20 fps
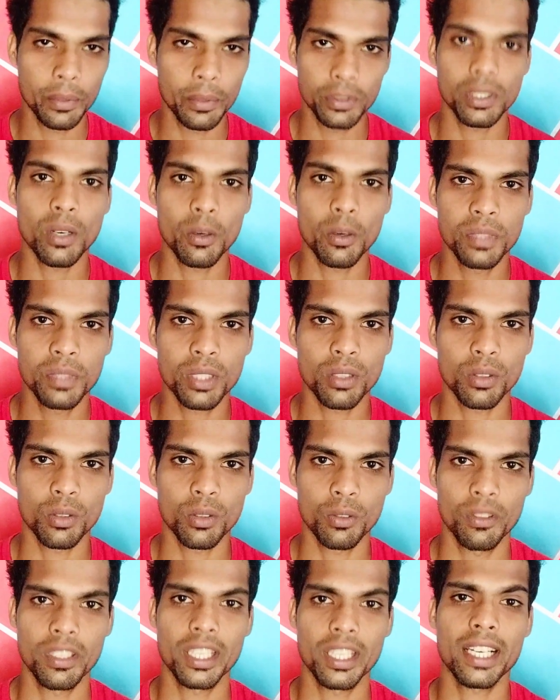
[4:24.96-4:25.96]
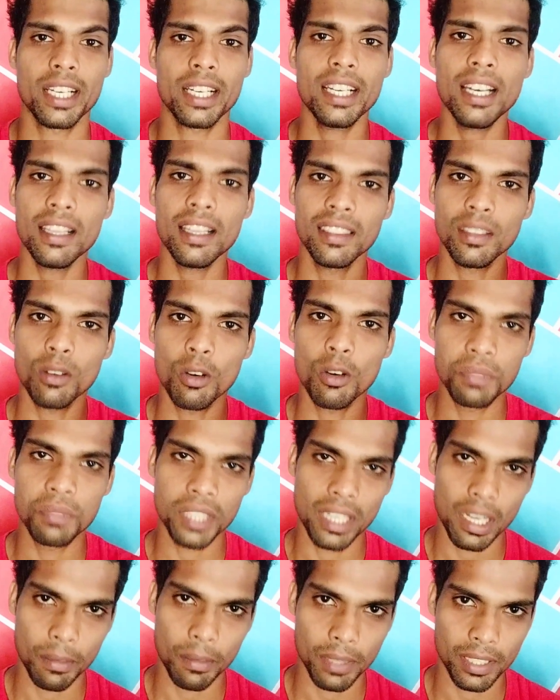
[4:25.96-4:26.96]
புதுசாக ஆப்ஷன் கொண்டு வந்திருக்காங்க அந்த
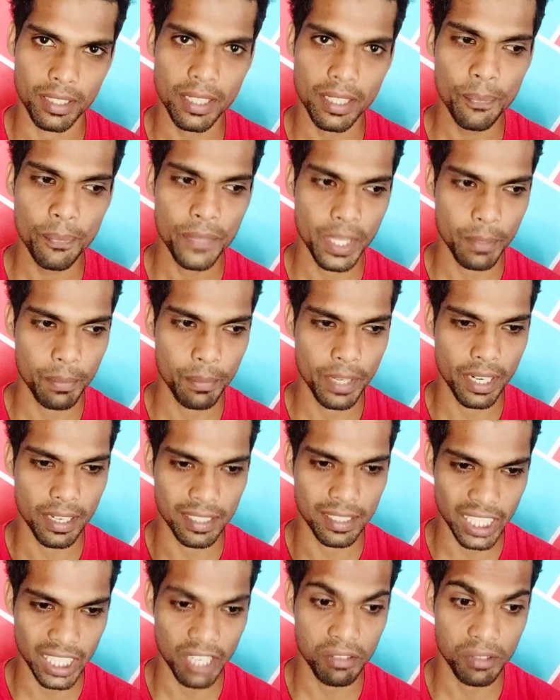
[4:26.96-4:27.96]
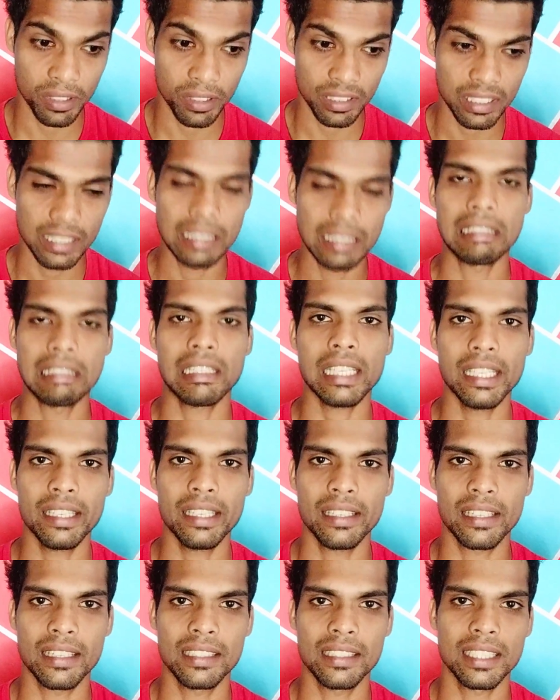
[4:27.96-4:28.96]
ஆப்ஷன்லேயே வந்துட்டு இப்படியான சேவ்ஸ் வந்துட்டு
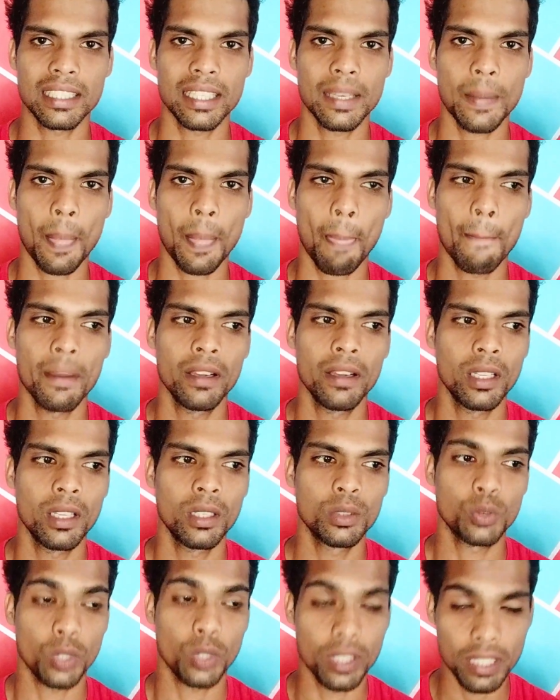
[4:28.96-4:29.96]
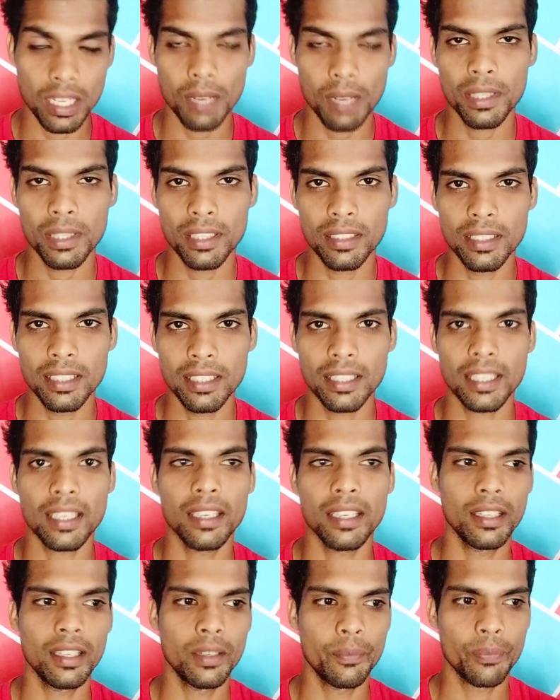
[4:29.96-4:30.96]
நிறைய இருக்குது சரியா ஸோ இதெல்லாம் வந்துட்டு
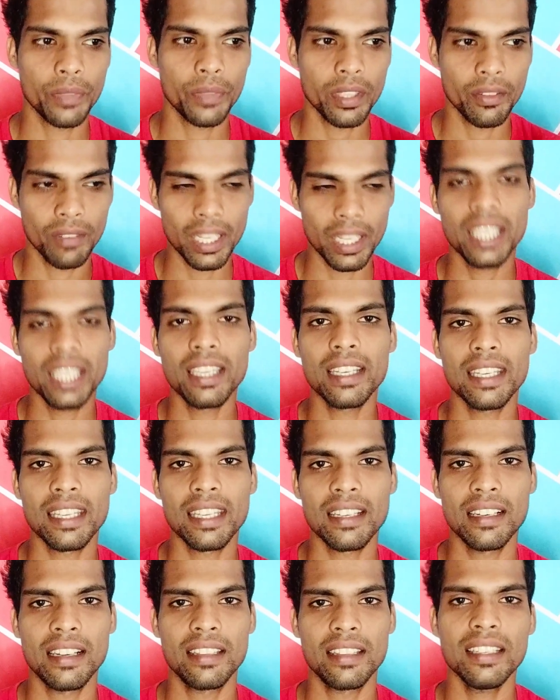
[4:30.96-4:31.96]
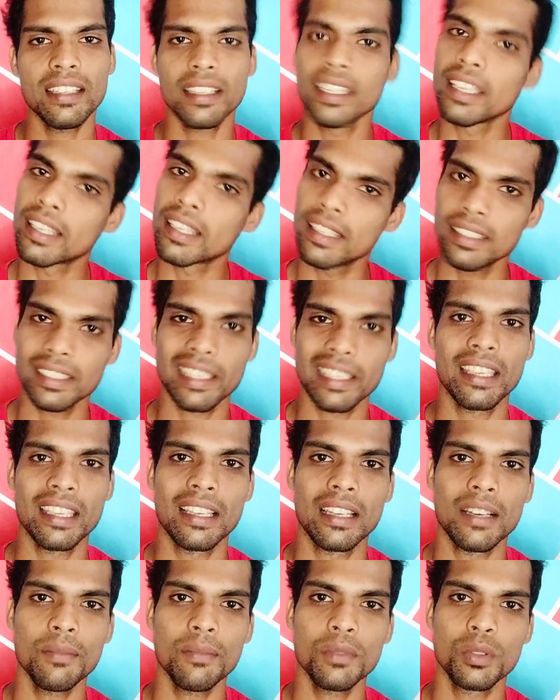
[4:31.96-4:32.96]
நீங்கள் விளங்கிக்கிட்டீங்களா இருந்தால் நீங்களே
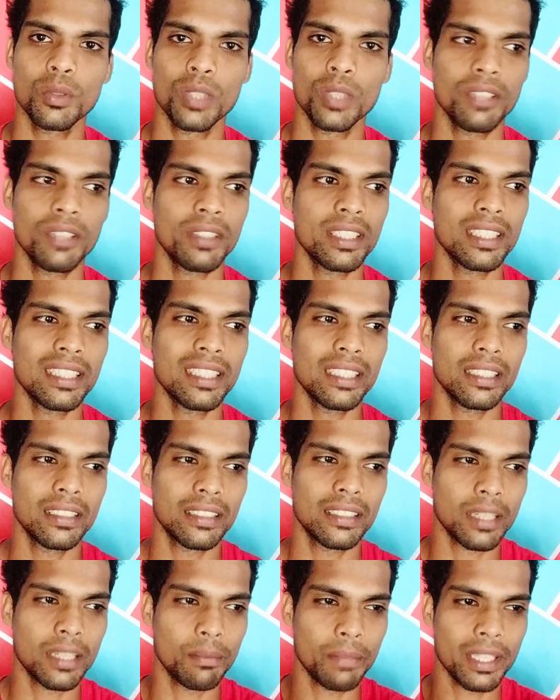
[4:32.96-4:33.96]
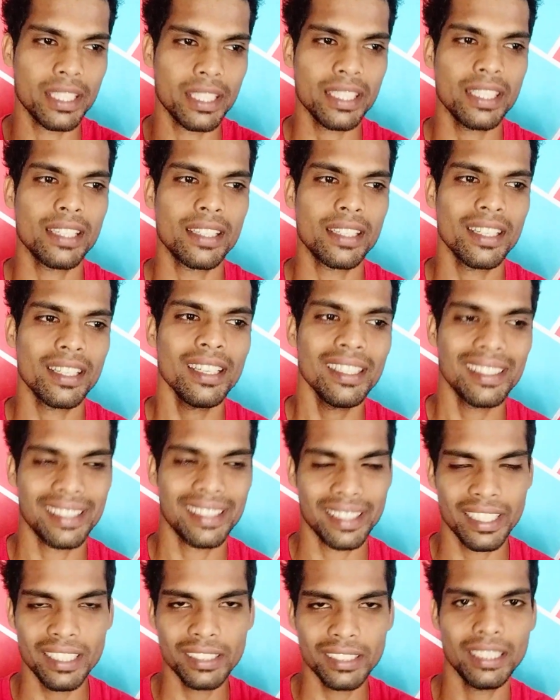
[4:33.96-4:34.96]
செய்யலாம் ஸோ இதில் வந்துட்டு இதில் மெதட் என்னென்னா
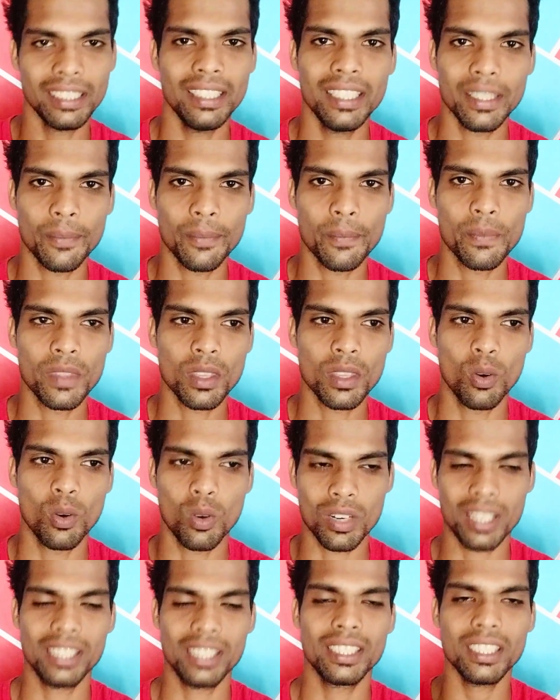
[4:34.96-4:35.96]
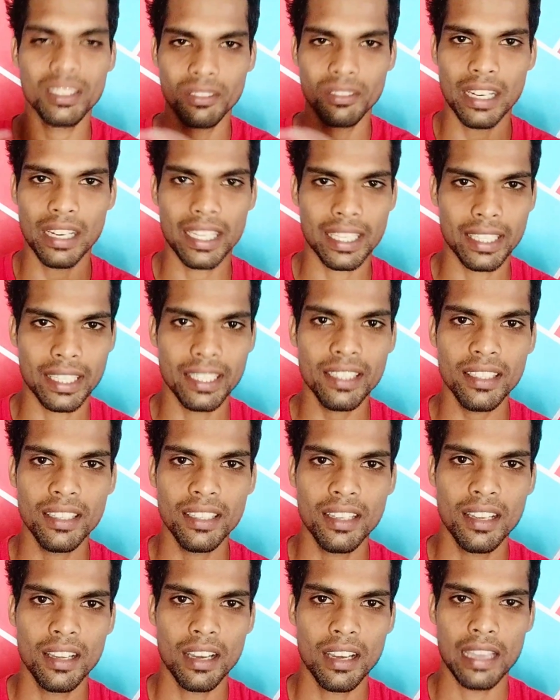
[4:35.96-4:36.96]
ரீசெல்லிங் ஒரு ஆள்கிட்ட வாங்கி
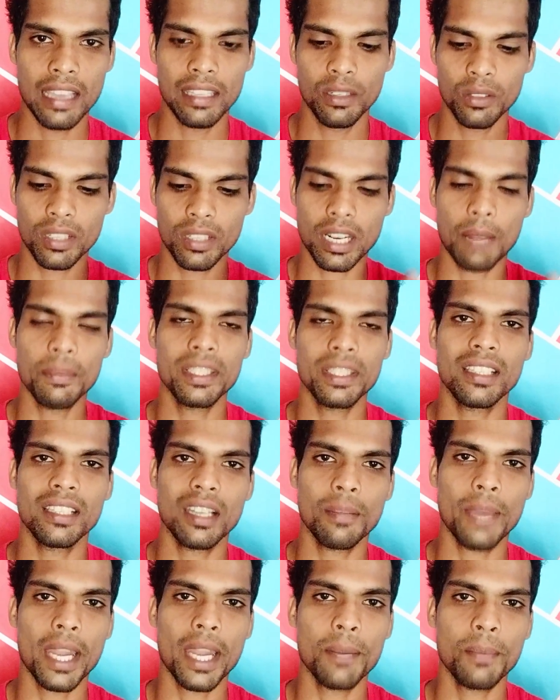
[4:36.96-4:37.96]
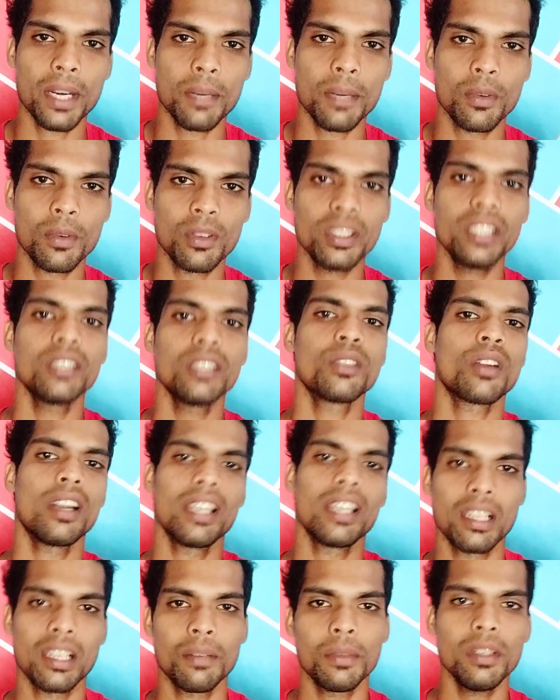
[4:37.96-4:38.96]
அதில் ஒரு கமிஷனை நம்ம ஆட் பண்ணி போட்டு இன்னொரு
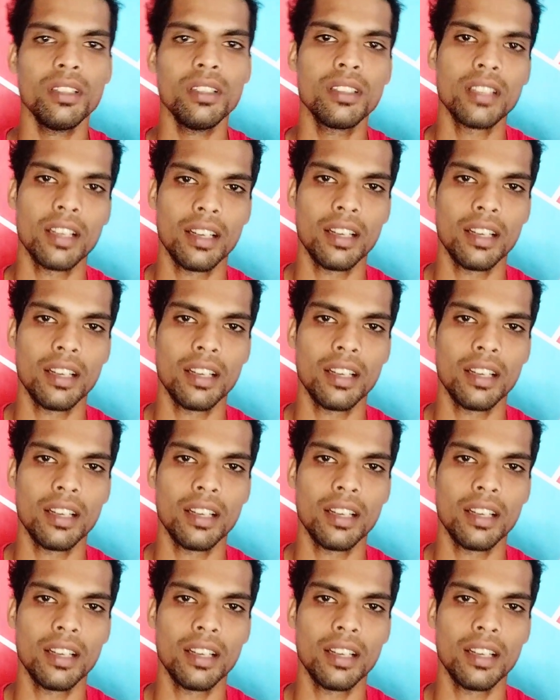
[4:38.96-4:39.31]
ஆளுக்கு நம்ம